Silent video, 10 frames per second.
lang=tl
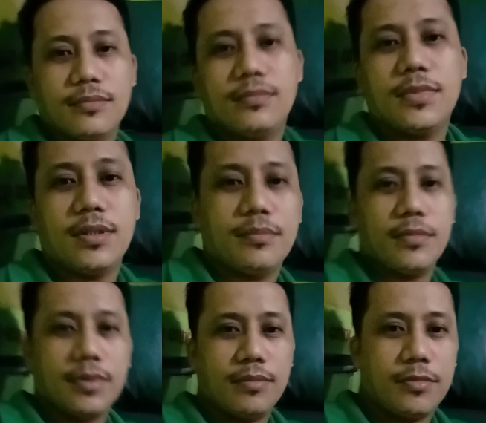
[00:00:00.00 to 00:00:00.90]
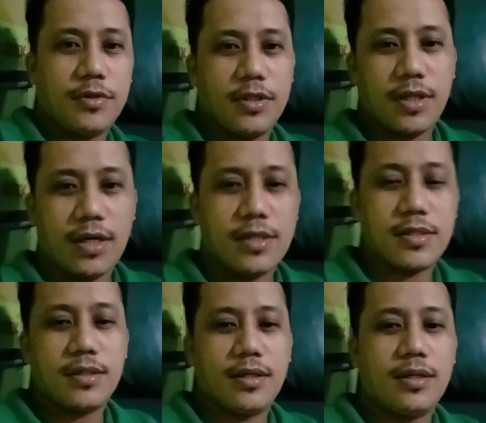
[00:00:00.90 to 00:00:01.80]
na monetize
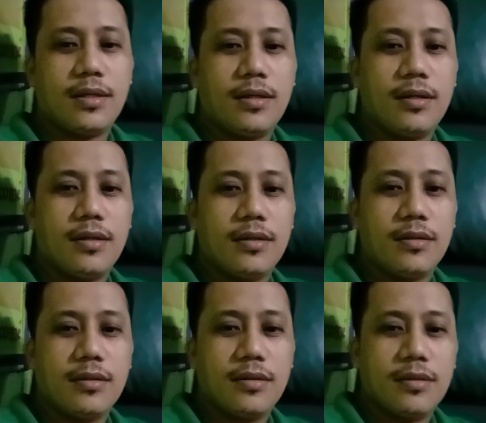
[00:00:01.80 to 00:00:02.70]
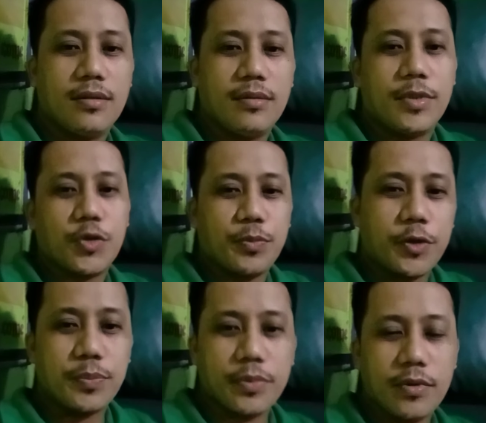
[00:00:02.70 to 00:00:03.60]
uh,
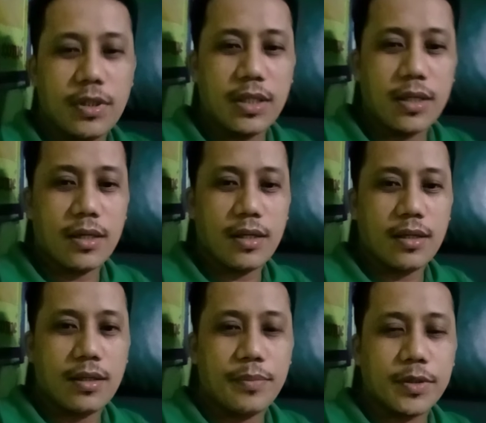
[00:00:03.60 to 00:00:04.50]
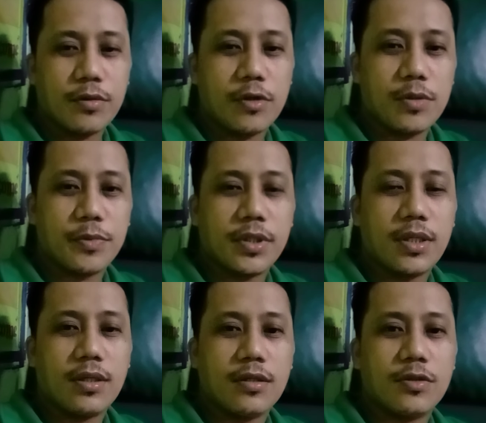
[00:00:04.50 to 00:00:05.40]
support po ulit uh, patuloy niyo po
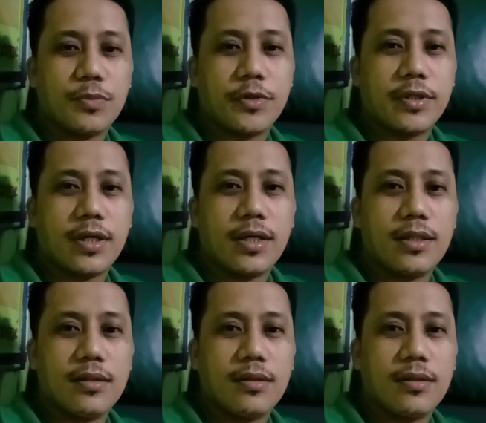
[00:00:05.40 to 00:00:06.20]
sana supportahan